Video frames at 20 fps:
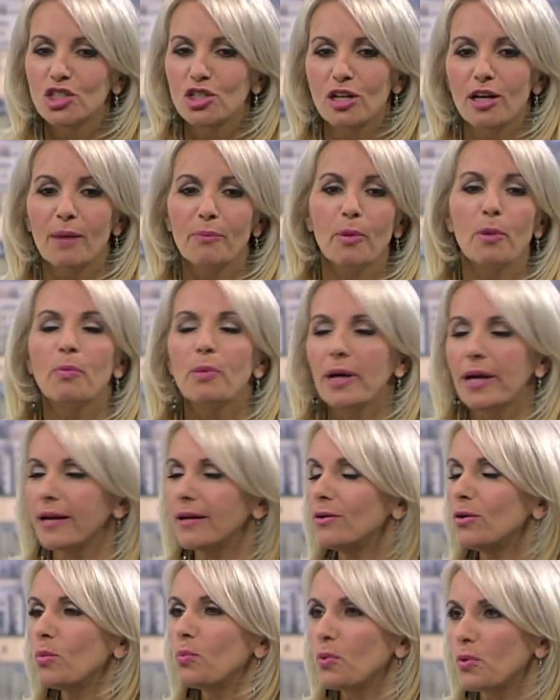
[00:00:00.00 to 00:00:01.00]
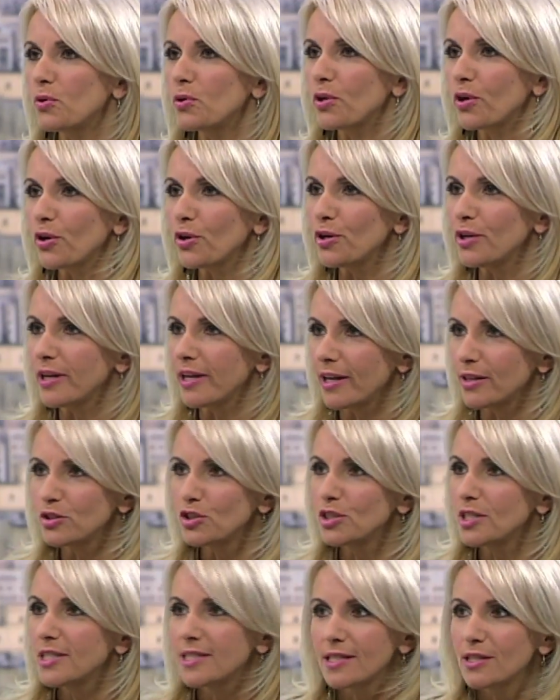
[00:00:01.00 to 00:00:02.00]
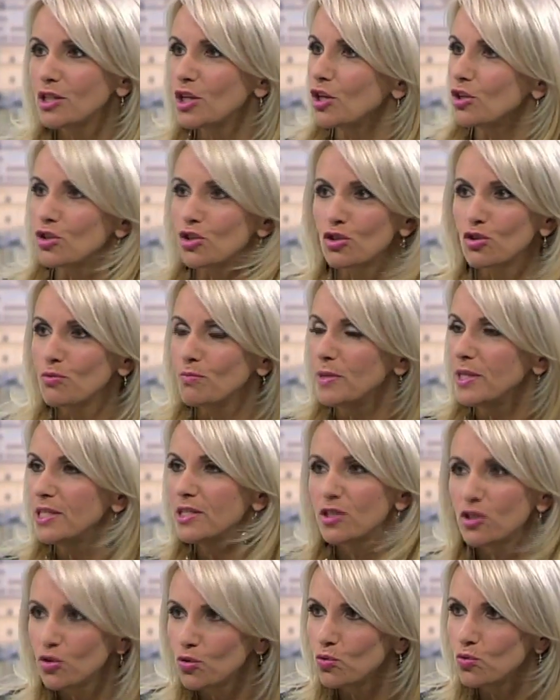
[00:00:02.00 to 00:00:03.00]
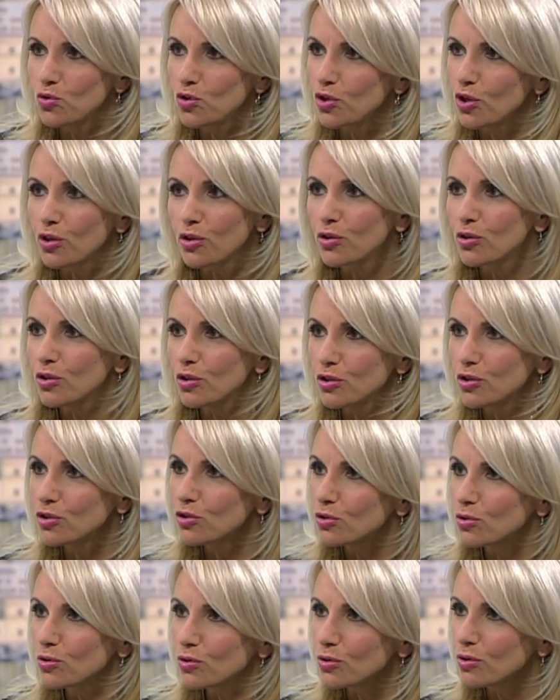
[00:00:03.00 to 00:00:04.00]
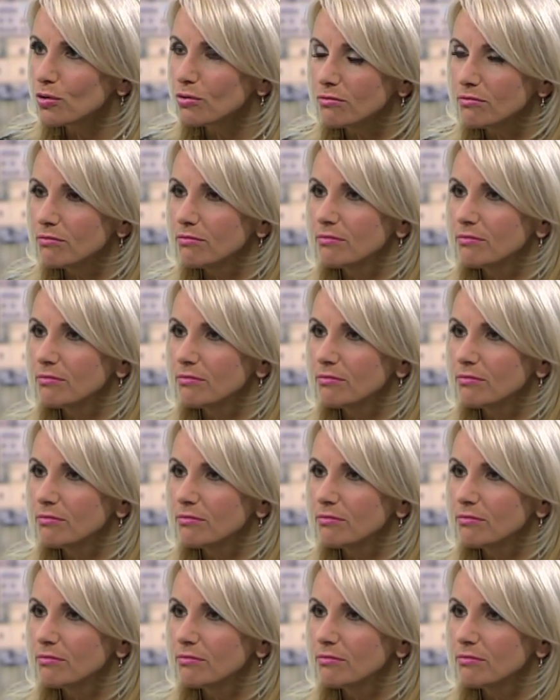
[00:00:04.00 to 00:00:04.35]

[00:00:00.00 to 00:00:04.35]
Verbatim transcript: je suis à peu près là, au poker, là, quand tu décides que tu mises tout ce que tu as sur